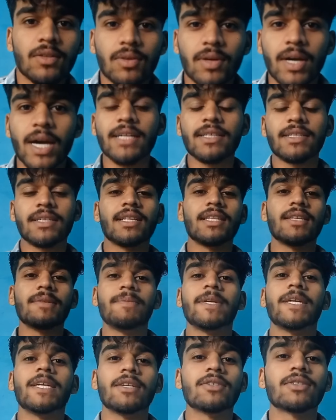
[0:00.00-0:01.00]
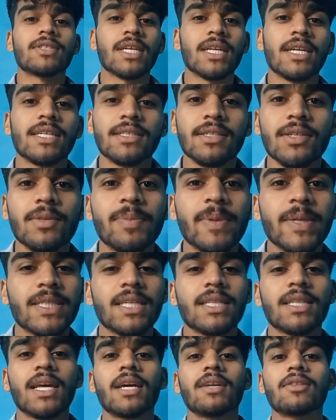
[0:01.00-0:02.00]
तो गाइस यदि वीडियो ज़रा सी
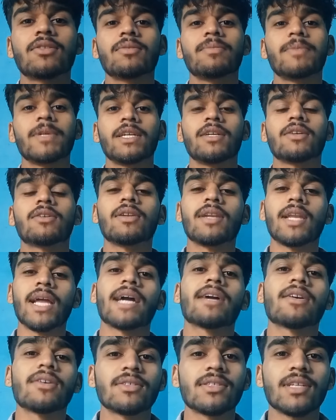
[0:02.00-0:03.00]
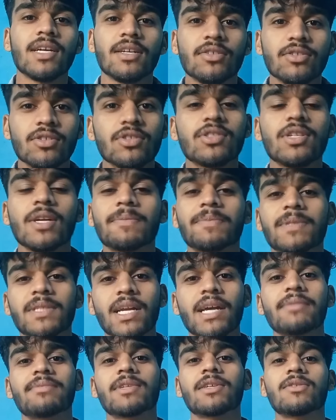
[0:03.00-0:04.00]
पसंद आई तो वीडियो को लाइक और चैनल को
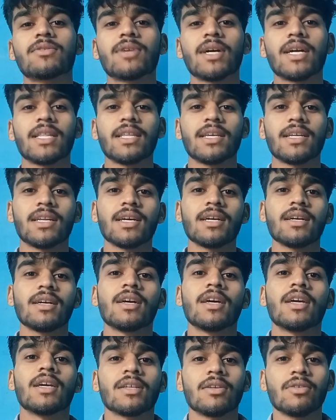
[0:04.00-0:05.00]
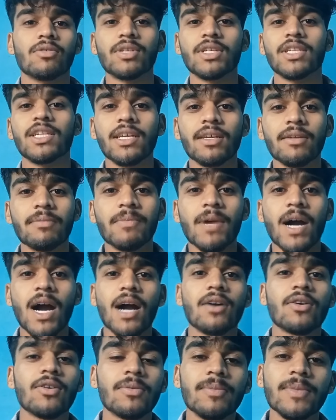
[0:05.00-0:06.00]
सब्सक्राइब जरूर कर देना क्योंकि ये
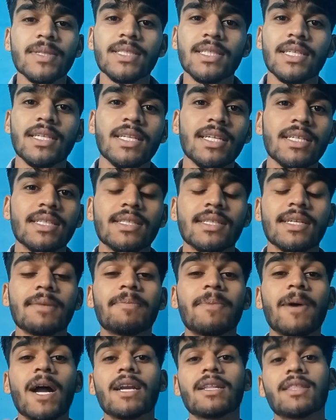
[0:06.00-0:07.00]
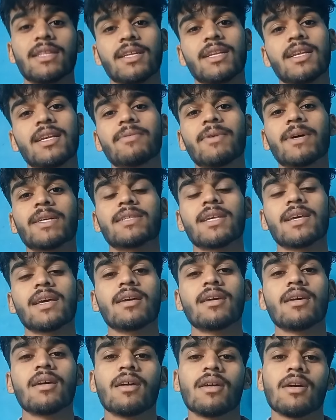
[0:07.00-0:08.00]
महाकुंभ सीरीज़ का पार्ट थ्री बस
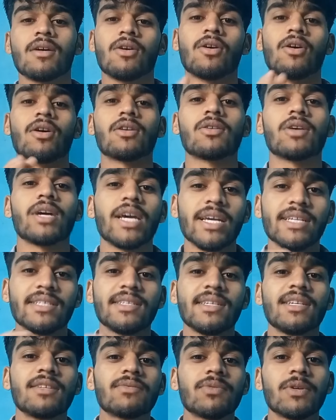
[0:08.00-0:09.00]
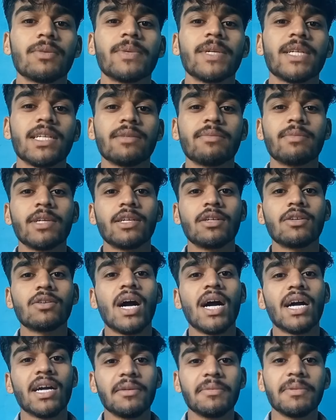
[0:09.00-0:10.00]
है और ऐसी इन्फॉर्मेटिव वीडियो
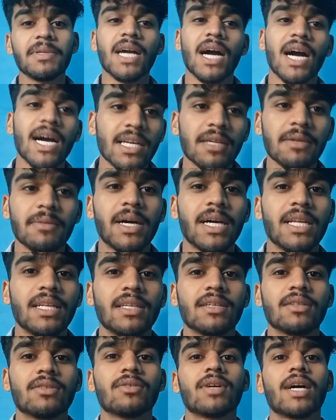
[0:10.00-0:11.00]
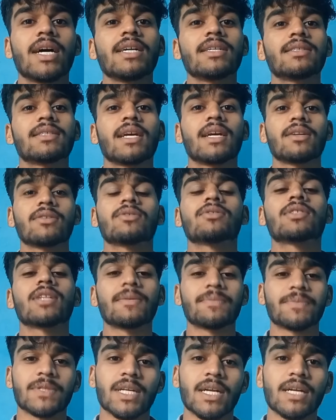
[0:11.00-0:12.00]
आगे भी आने वाली है तो गाइस चैनल को
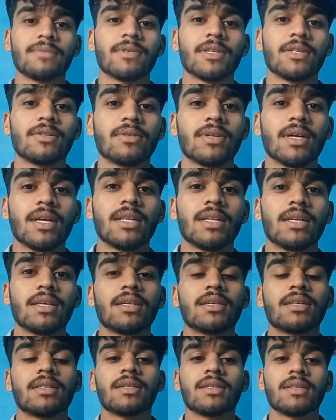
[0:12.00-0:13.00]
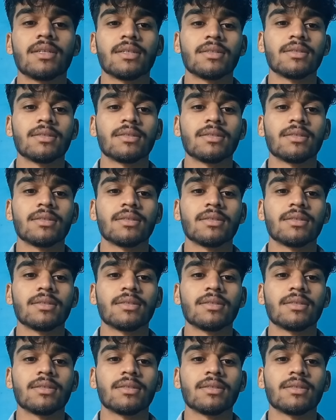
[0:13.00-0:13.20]
सब्सक्राइब जरूर कर दें